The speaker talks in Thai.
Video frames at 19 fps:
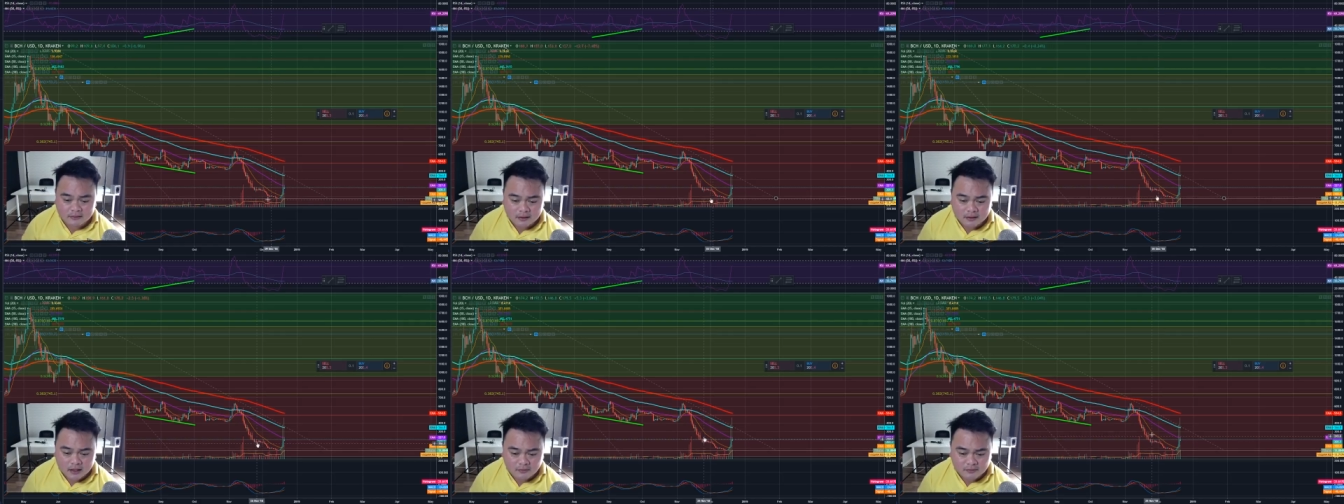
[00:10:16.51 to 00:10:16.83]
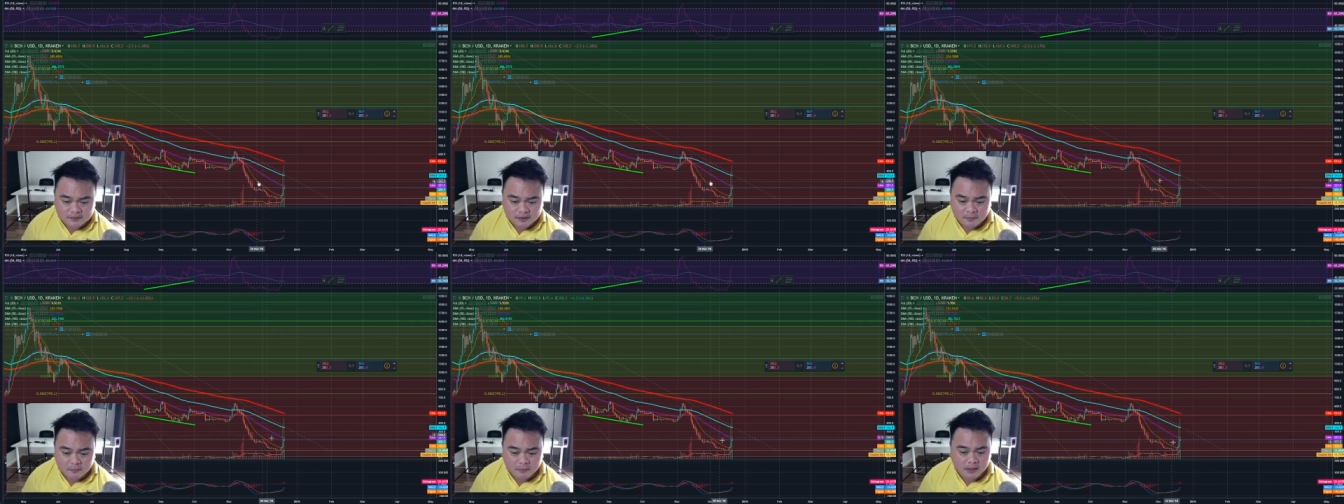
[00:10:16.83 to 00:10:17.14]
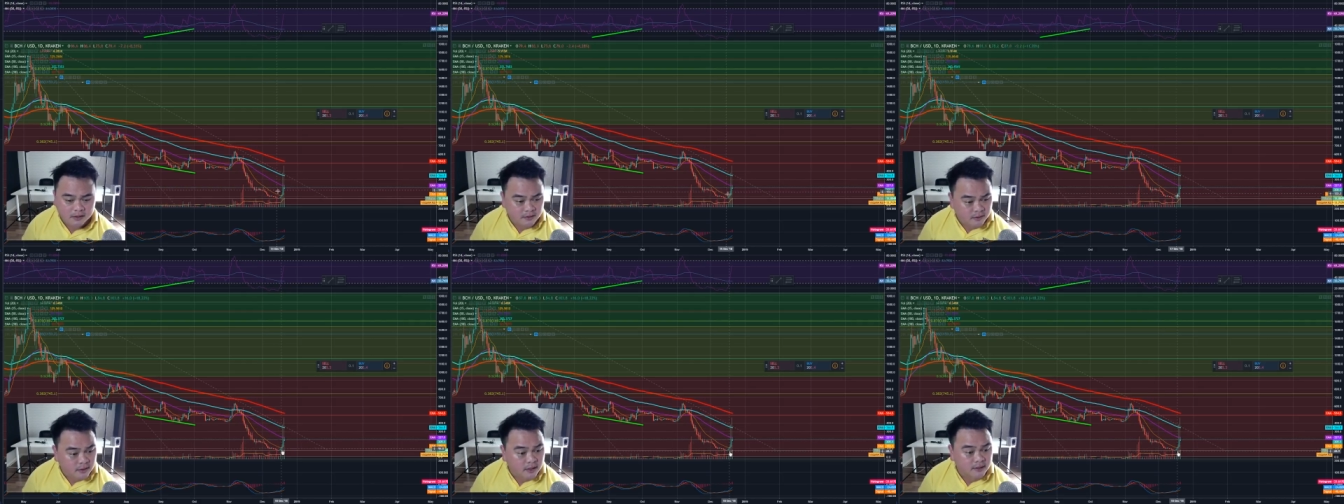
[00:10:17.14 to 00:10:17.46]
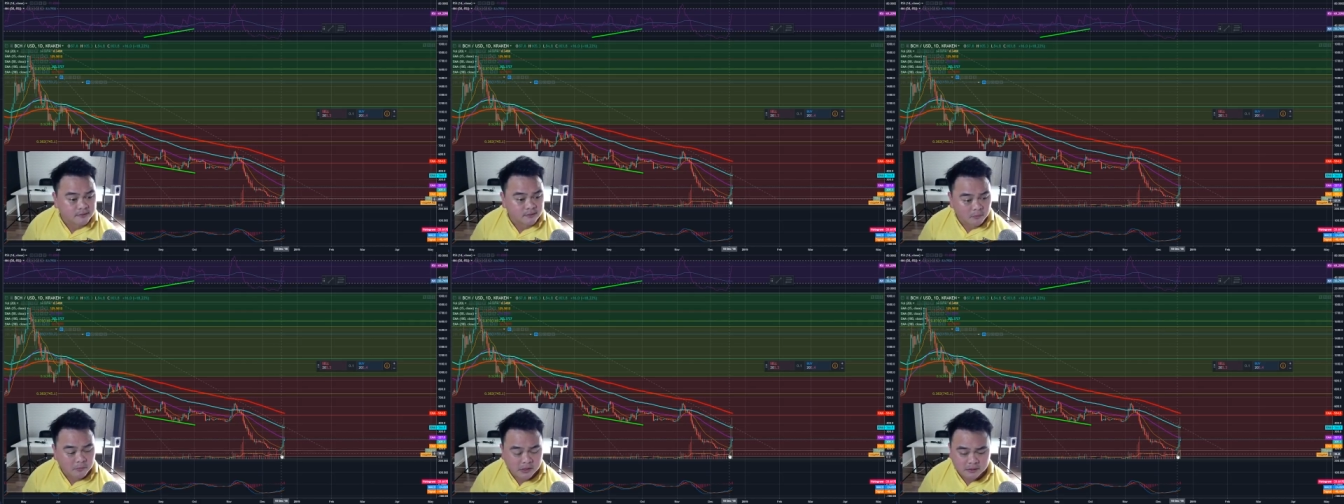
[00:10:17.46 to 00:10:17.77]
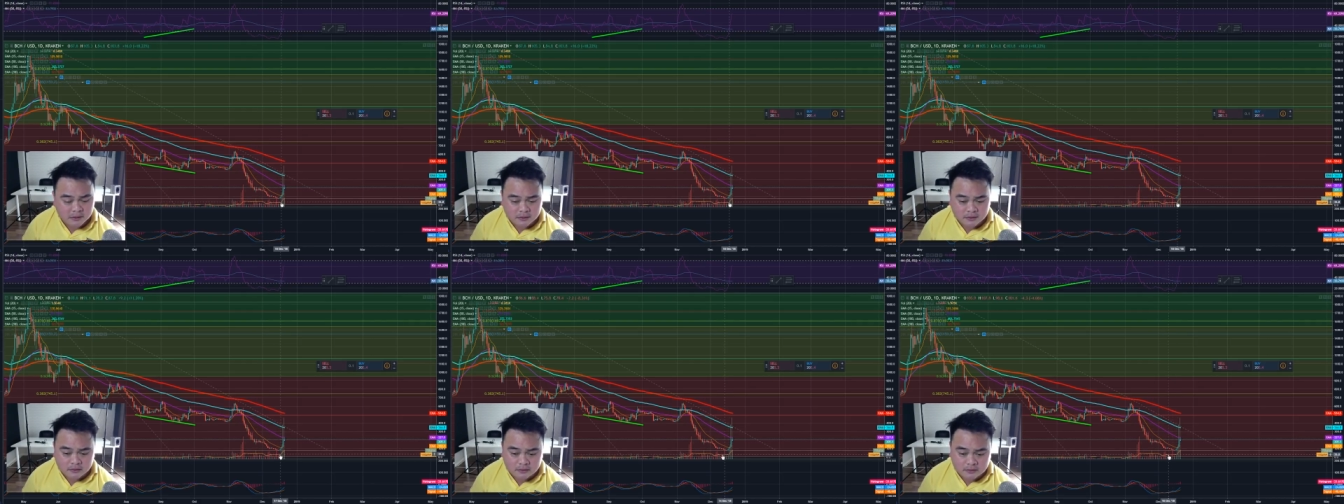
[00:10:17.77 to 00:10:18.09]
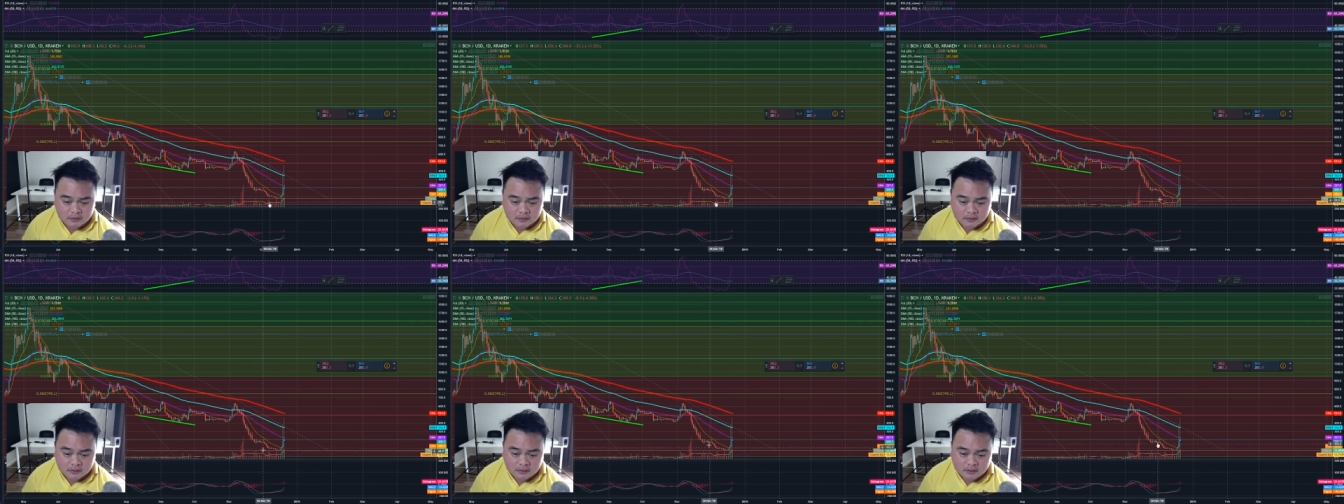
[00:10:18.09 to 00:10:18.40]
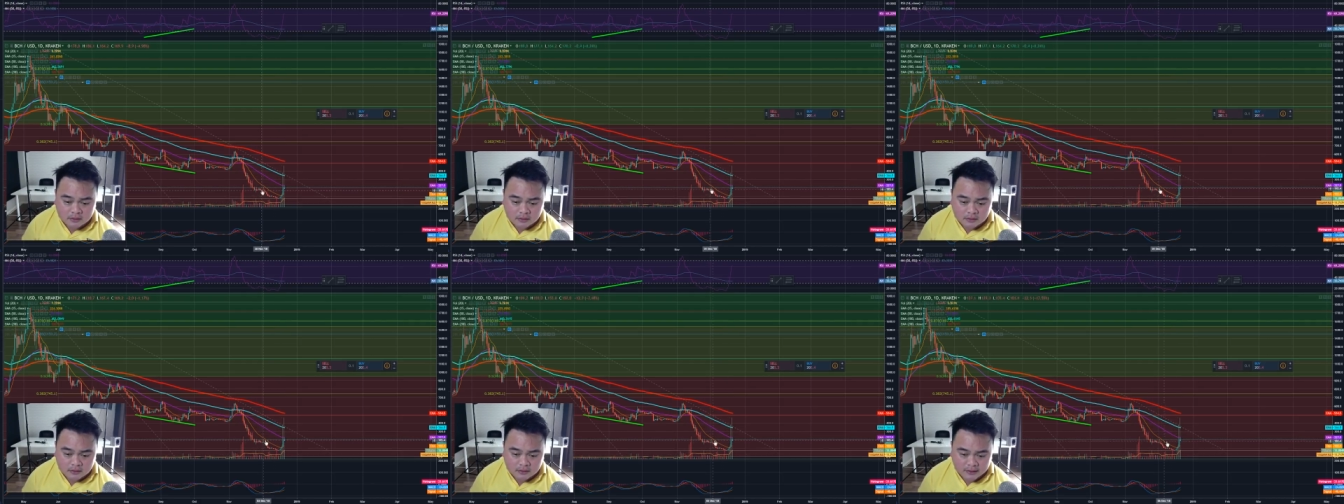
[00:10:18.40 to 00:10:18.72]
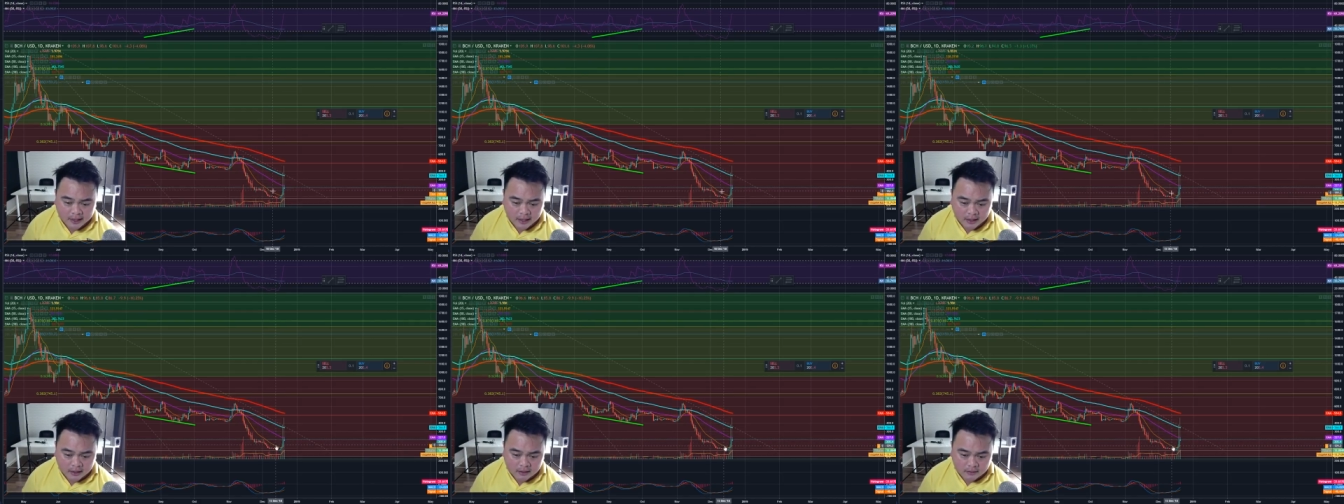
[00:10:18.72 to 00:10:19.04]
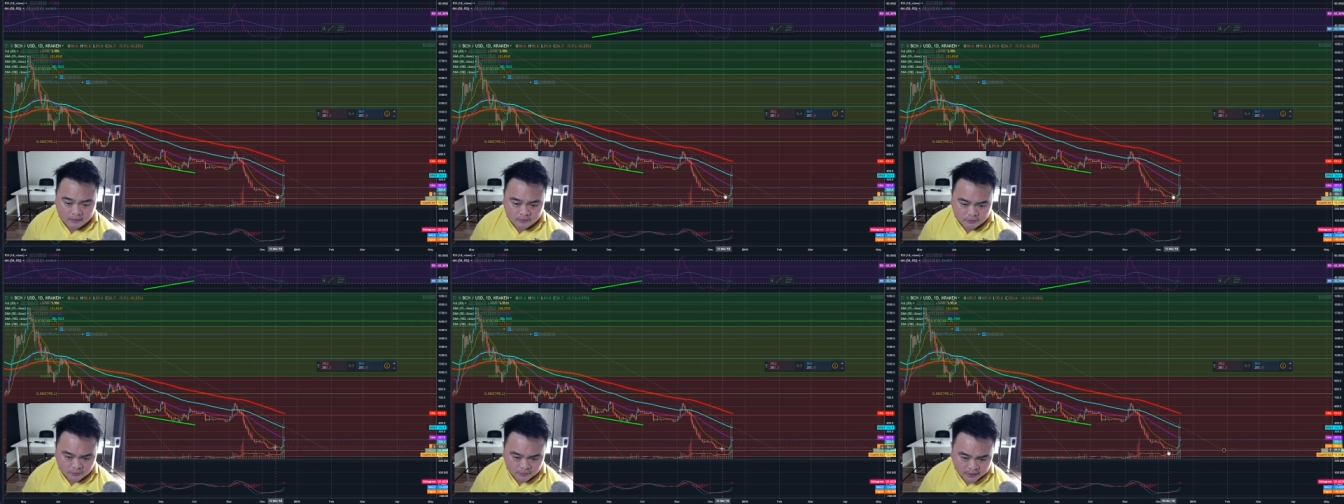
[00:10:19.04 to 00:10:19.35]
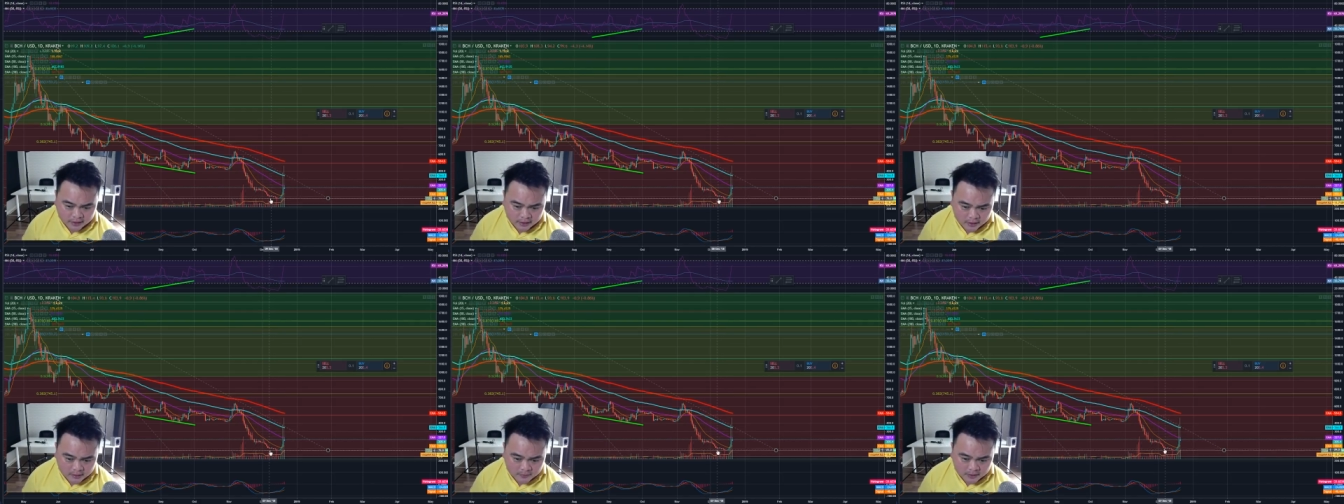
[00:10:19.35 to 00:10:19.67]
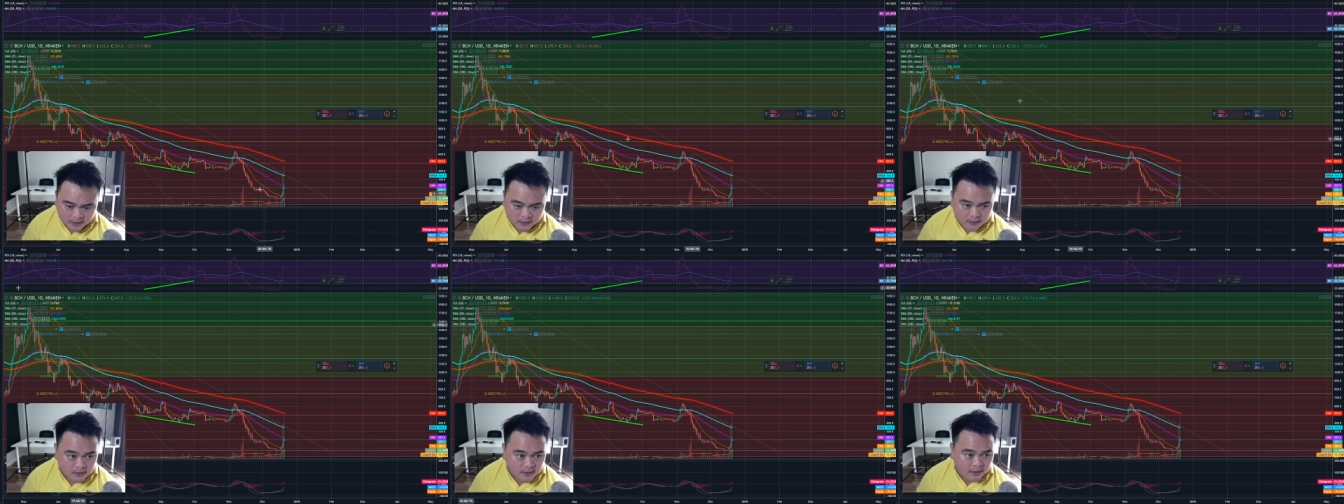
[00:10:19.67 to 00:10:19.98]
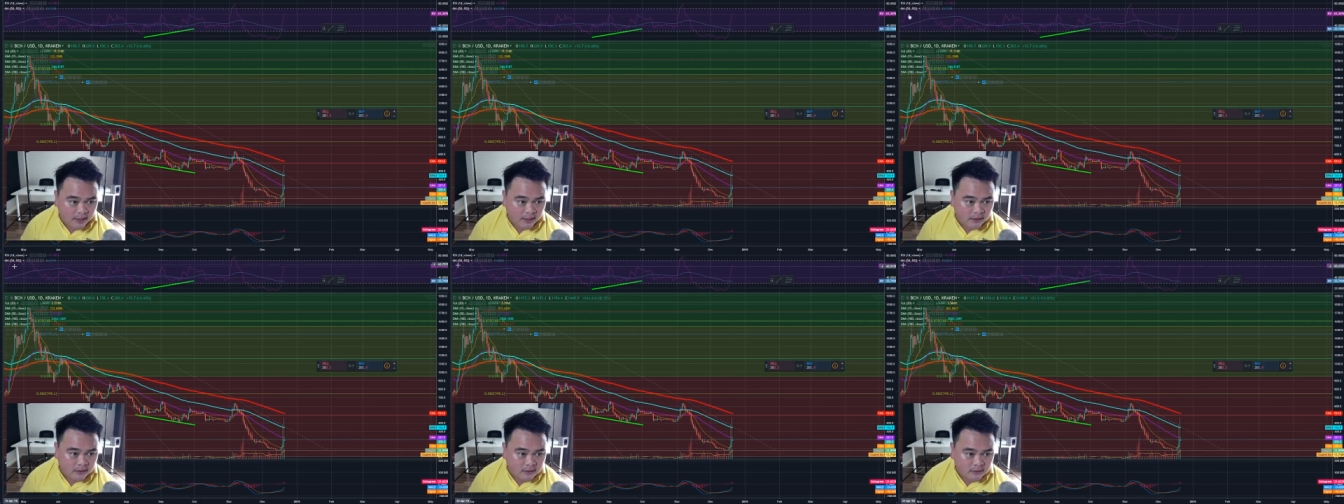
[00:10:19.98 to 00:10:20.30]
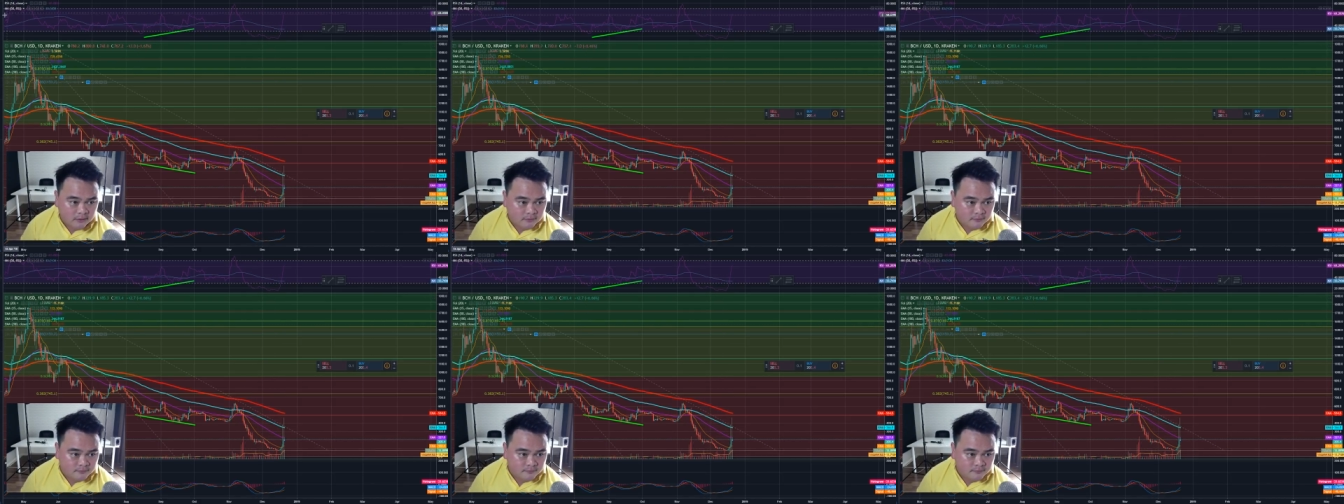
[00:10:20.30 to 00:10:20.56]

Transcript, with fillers: เข้าสัก10,000ยังได้20,000แล้วเนาะเนี่ยช่วงเนี้ยเห็นไหมเกิดอะไรขึ้น